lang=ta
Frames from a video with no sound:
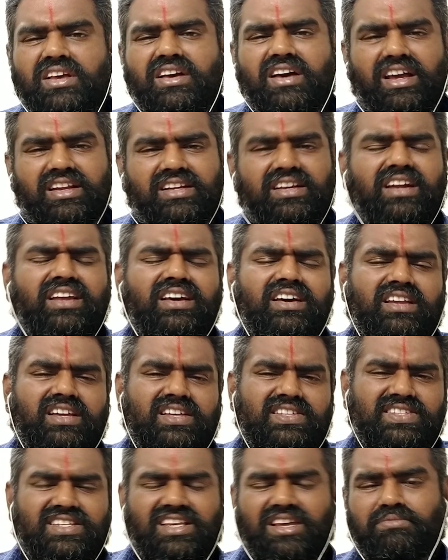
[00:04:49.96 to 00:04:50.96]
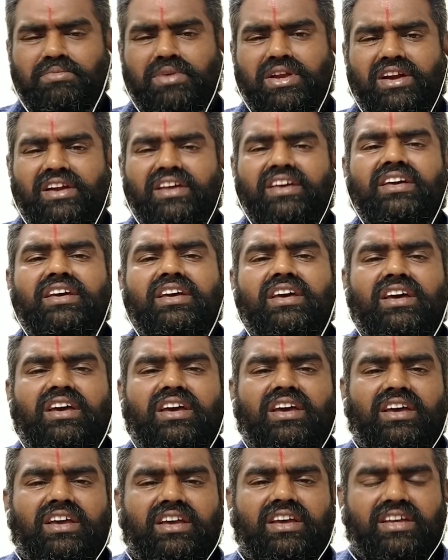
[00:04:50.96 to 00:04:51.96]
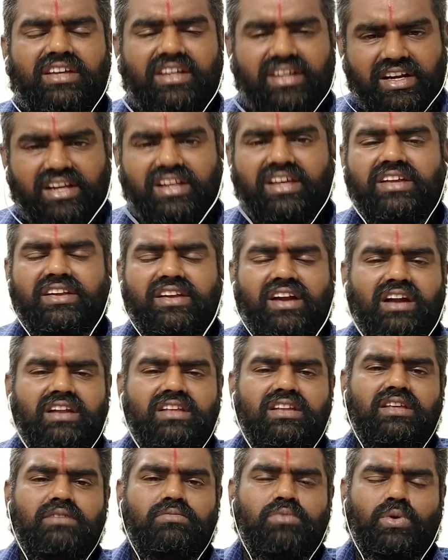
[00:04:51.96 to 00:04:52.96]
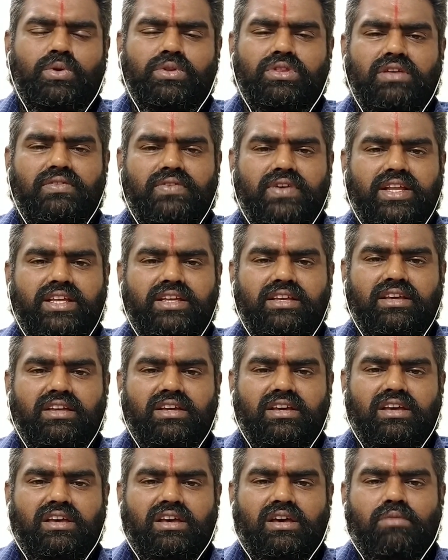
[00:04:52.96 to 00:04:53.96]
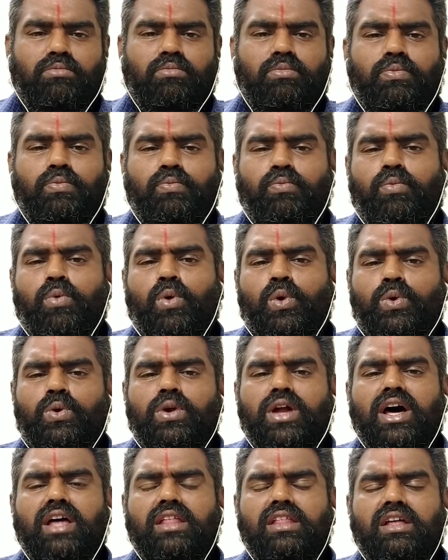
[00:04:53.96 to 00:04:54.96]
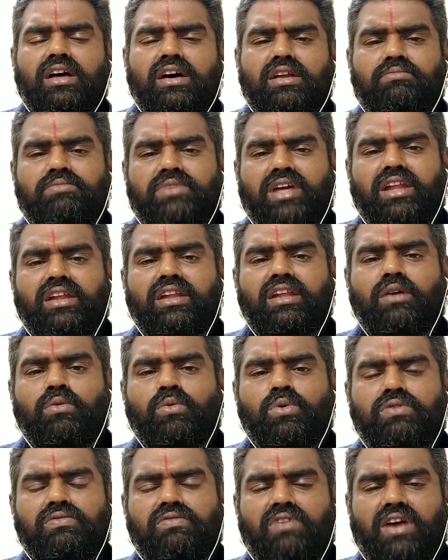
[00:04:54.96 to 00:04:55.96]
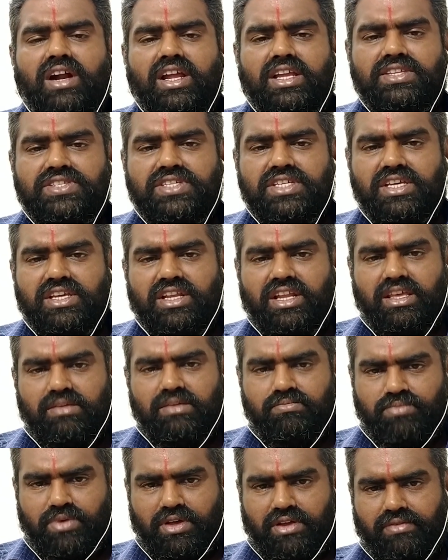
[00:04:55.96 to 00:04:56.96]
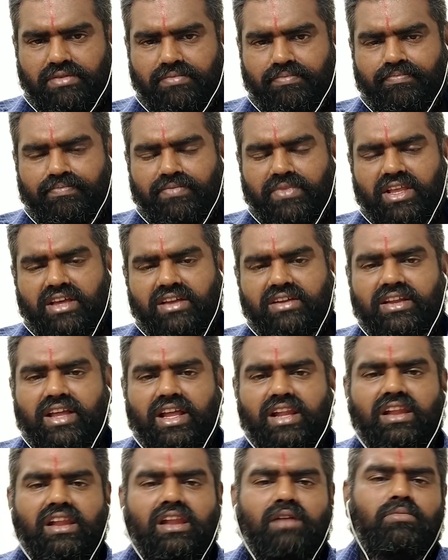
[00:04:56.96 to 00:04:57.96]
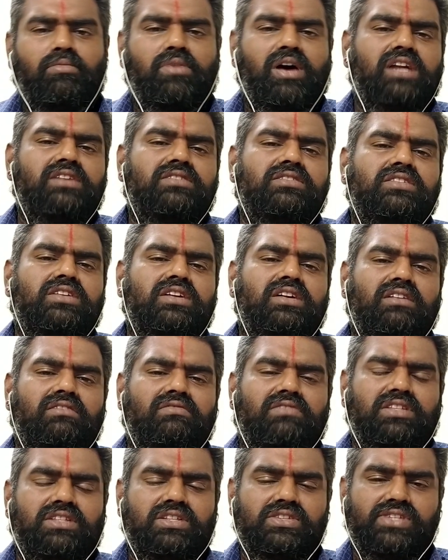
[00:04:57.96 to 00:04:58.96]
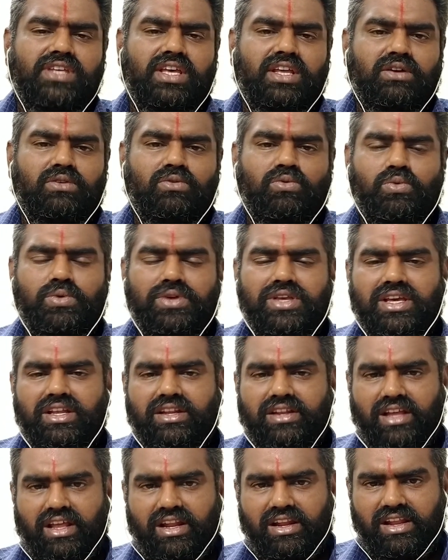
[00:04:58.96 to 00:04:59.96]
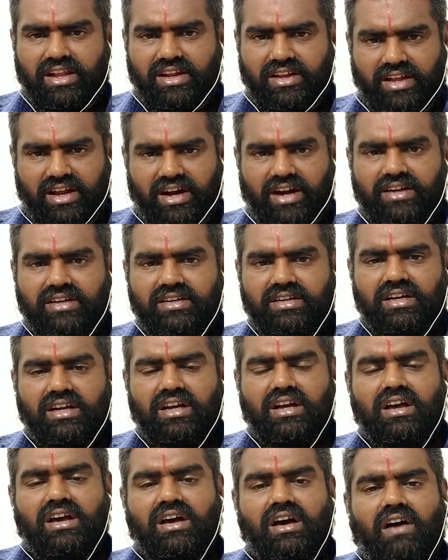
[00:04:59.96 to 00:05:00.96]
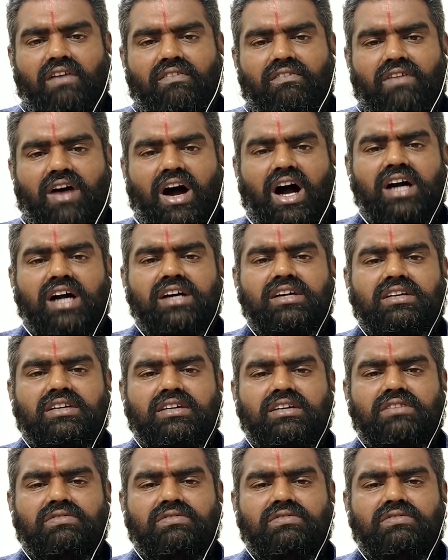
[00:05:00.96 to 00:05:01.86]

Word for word: கர்க்கடக ராசி அன்பர்களே இன்றைய நாளினை பொறுத்தவரை பொருளாதாரம் நல்ல ஒரு வளர்ச்சியினை பெறும் நல்ல மாற்றங்கள் வந்து சேரக்கூடிய நல்ல நாள் வாக்கு